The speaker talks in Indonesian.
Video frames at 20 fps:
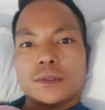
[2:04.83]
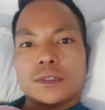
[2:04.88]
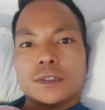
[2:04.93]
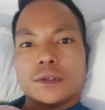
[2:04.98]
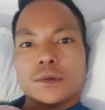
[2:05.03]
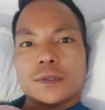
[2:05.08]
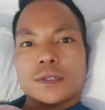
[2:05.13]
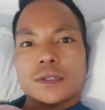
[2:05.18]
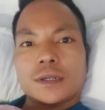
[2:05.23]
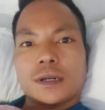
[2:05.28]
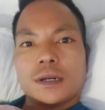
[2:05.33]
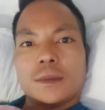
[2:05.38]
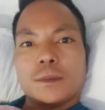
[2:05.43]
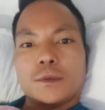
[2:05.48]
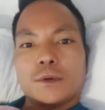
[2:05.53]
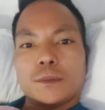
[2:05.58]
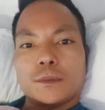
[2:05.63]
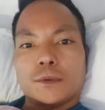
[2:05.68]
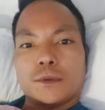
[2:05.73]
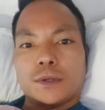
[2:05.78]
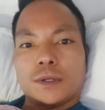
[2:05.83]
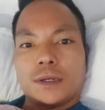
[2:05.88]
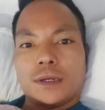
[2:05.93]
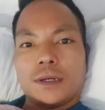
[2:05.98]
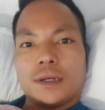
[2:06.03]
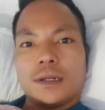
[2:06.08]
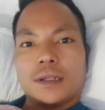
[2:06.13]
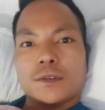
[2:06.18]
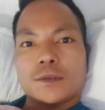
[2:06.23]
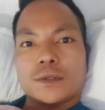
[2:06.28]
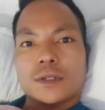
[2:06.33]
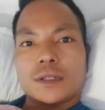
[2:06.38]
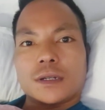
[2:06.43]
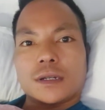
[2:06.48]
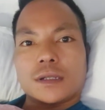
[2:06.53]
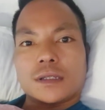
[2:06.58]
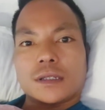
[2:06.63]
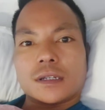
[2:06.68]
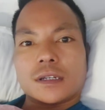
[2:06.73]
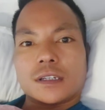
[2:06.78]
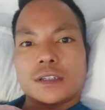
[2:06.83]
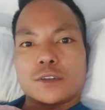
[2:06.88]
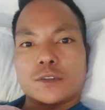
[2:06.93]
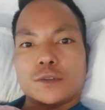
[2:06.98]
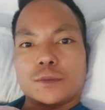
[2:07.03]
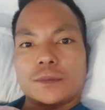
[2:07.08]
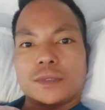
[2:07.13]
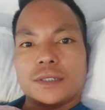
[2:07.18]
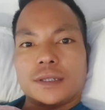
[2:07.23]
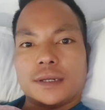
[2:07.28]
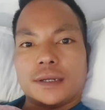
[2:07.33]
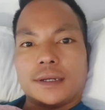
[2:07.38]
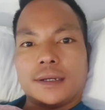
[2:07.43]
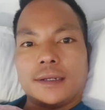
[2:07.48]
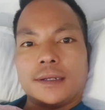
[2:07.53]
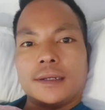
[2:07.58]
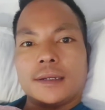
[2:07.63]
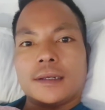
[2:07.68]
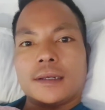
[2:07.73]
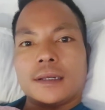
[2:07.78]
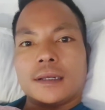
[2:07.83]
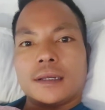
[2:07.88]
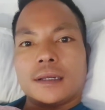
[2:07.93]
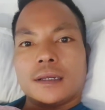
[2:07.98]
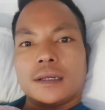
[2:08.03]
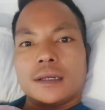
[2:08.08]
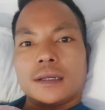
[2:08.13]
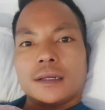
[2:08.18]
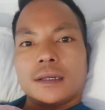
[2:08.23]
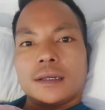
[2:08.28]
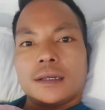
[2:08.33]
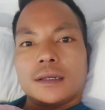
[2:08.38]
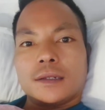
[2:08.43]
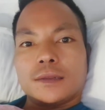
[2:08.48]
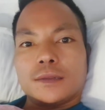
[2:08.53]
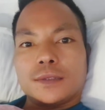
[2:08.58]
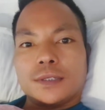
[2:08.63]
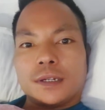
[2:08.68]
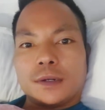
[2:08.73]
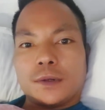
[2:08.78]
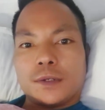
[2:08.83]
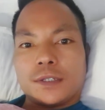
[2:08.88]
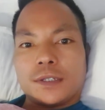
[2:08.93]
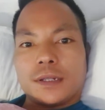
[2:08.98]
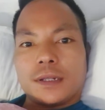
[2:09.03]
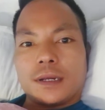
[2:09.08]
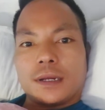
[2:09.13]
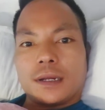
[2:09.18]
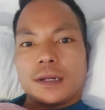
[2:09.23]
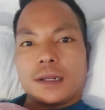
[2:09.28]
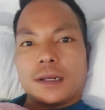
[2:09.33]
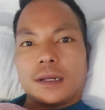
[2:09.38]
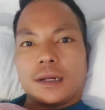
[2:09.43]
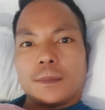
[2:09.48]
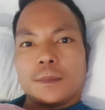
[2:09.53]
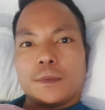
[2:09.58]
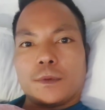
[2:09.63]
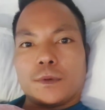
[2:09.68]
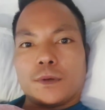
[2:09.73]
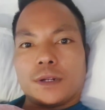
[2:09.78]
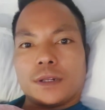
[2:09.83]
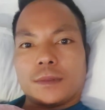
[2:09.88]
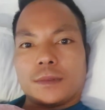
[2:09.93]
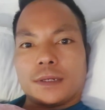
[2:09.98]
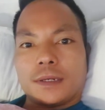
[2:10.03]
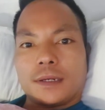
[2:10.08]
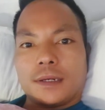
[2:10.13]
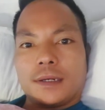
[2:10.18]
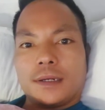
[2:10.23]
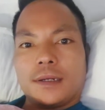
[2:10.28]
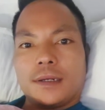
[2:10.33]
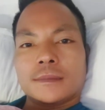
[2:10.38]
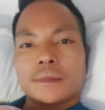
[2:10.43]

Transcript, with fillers: request ke amut mola nasung nita kasakan ko biya biya ko sana kanda nga vlog iba